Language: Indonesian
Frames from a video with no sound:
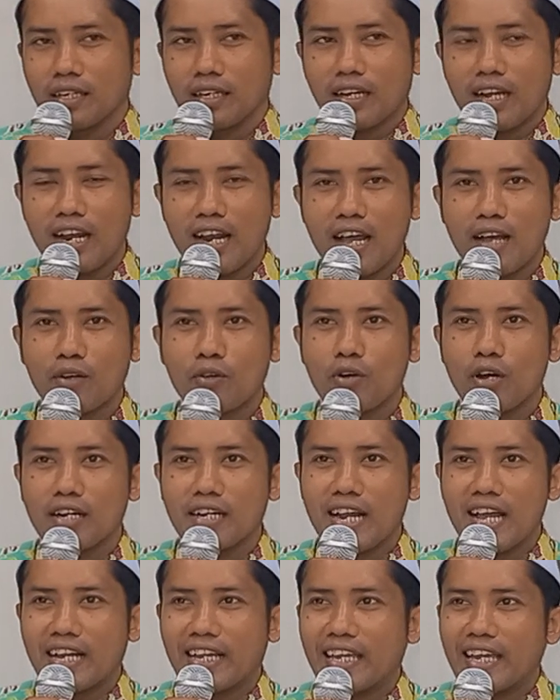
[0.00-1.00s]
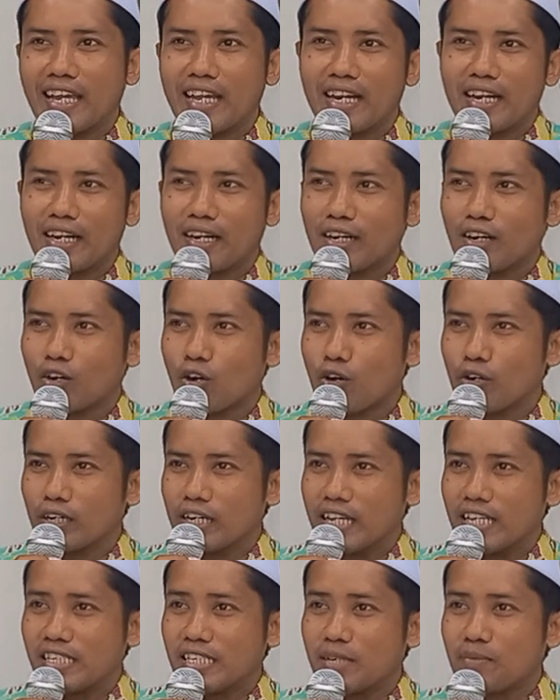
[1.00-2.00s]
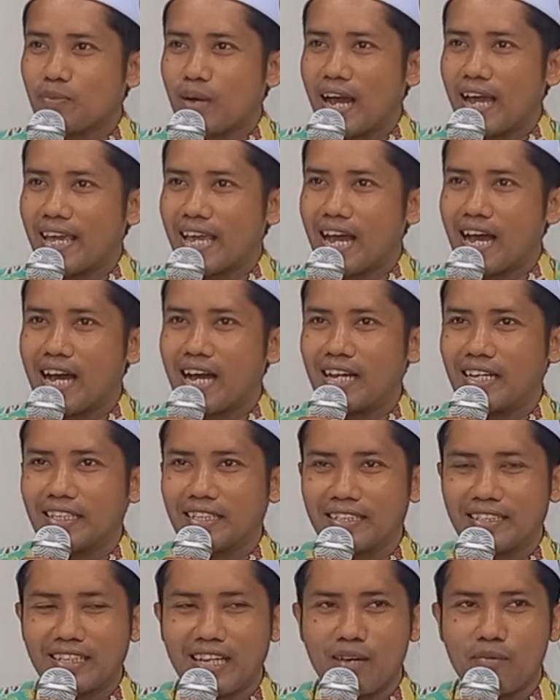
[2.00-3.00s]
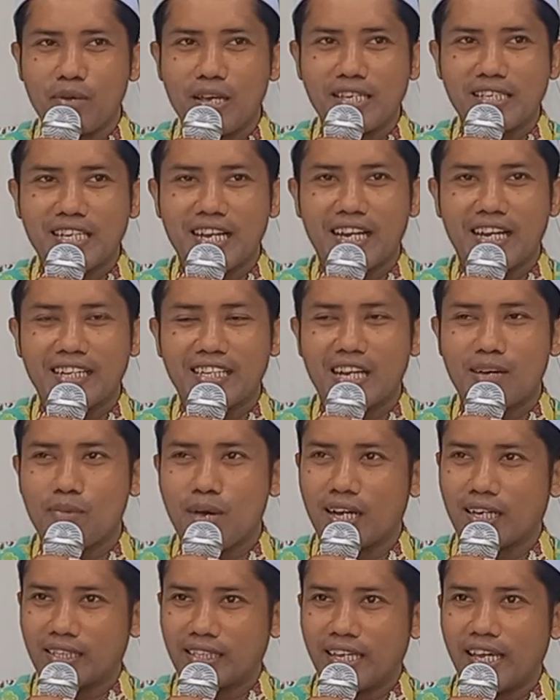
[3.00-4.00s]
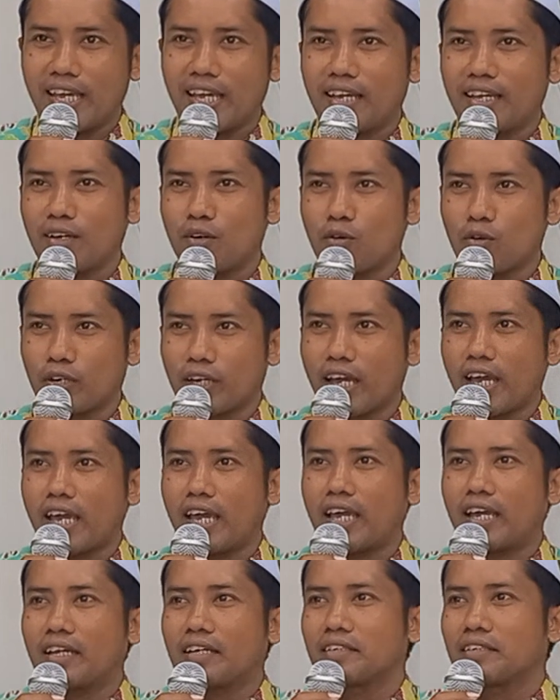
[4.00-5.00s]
Kalau Kalakon naki kondisi payah, tak bisa kerja bakti. Oke. Okay.